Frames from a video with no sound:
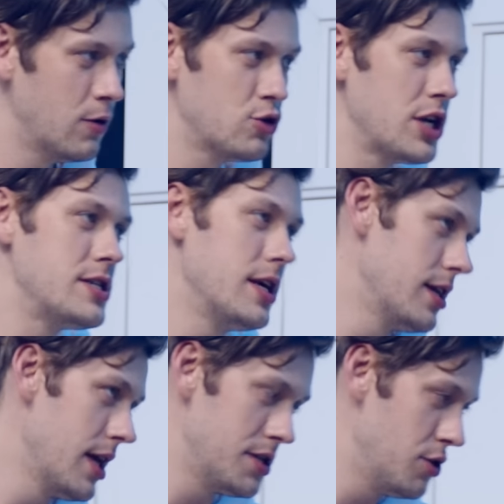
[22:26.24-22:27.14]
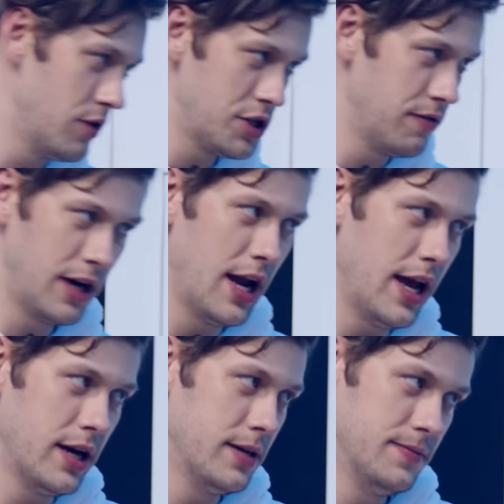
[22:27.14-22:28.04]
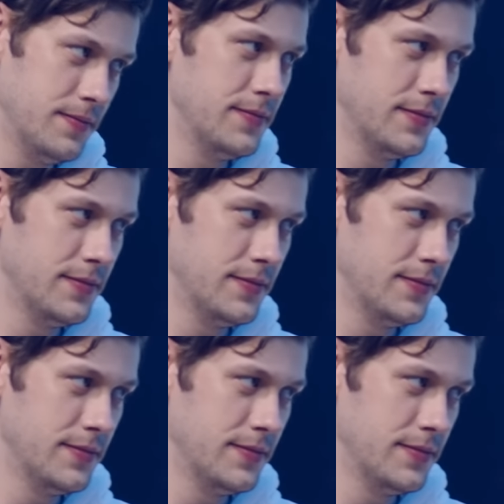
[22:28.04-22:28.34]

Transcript: Ужасный китайский у вашего коллега.